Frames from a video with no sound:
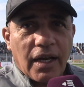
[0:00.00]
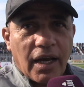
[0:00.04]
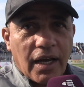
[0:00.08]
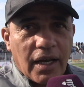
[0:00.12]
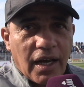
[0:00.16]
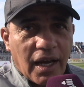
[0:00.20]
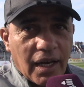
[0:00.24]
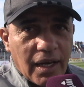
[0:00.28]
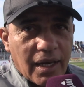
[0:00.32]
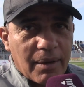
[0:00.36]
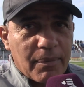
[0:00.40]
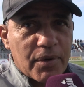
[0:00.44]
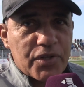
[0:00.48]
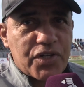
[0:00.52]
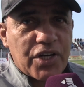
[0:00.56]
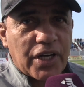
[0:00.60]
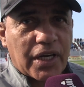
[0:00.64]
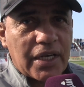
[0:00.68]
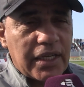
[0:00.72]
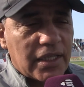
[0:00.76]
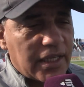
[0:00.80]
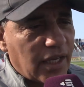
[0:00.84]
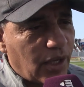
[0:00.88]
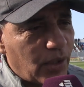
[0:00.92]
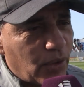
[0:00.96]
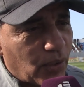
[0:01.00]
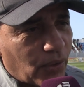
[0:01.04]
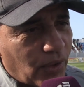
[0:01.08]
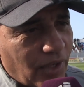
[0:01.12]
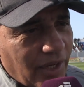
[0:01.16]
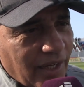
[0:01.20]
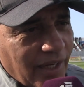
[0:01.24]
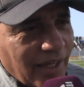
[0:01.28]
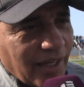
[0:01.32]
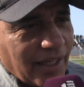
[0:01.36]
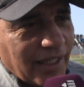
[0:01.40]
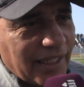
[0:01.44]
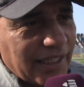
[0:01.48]
حل المشاكل ديالو
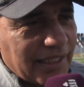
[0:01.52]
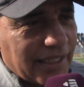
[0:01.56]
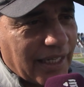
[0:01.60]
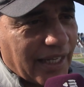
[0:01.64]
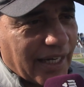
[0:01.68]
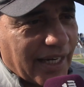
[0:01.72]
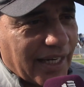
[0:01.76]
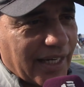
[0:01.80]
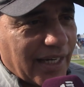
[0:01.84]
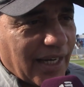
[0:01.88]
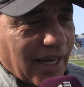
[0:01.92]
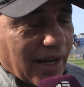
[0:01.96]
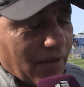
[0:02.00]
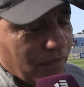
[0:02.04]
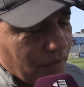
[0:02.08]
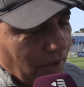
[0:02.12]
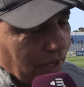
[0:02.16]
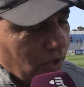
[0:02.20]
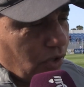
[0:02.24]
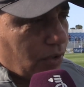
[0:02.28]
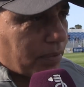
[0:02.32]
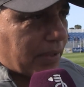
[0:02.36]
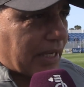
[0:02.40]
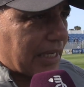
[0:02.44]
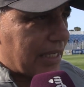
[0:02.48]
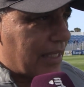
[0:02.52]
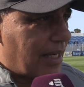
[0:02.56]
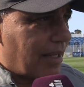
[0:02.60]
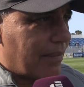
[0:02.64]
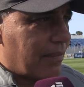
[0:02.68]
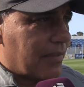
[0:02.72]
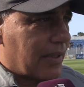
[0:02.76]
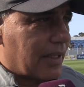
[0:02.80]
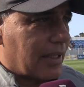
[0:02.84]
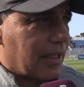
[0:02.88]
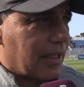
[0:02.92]
الاداريه فاليوم كنا